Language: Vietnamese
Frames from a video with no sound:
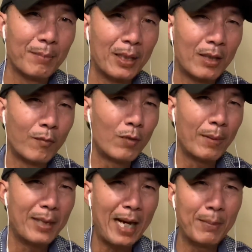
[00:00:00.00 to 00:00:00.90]
mình cũng
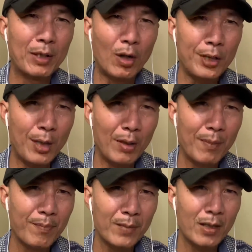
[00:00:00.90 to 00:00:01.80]
cảm giác mình khó chịu lắm
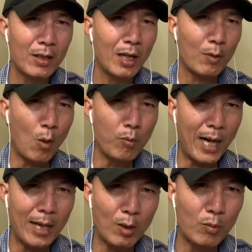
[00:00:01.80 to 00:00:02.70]
nó cứ là rỗn
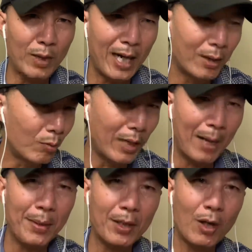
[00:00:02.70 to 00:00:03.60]
rãng rỗn rãng rỗn
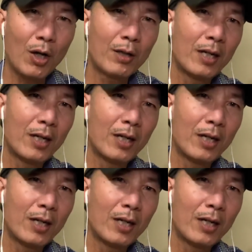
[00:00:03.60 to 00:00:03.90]
rãng mà nó